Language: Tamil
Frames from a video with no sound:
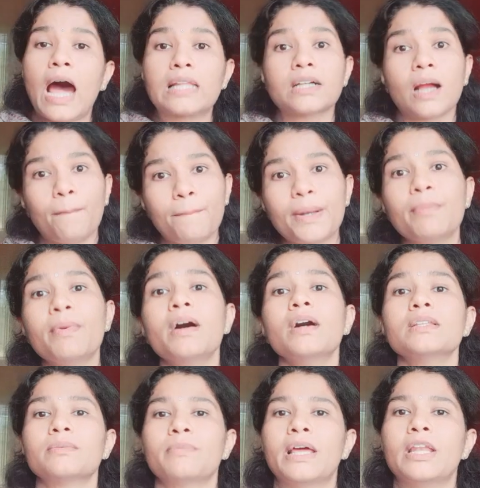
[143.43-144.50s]
அதுக்கப்புறமா
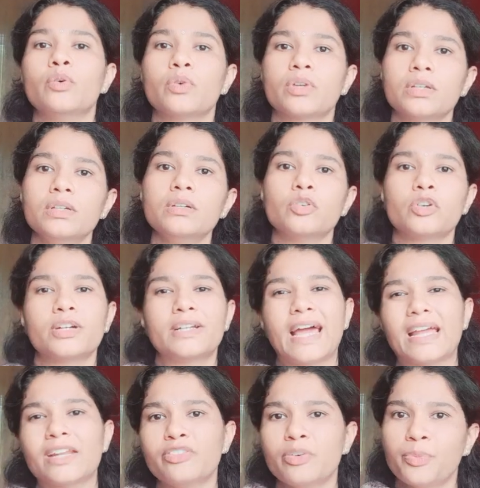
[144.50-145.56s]
அந்த மேலே ஒரு ஒரு
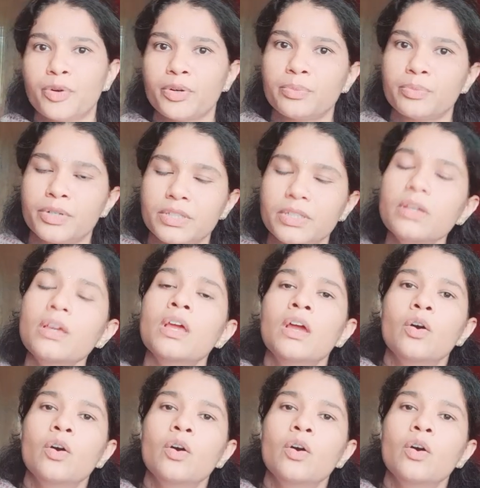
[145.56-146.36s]
டேரிஃபை போடும்பொழுது